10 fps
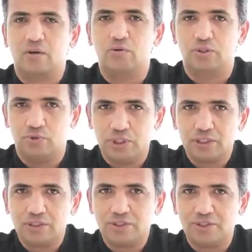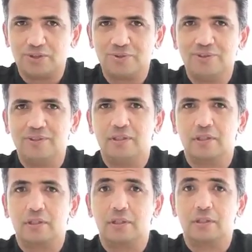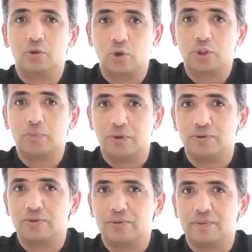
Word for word: Continue assistindo. Dois pontos.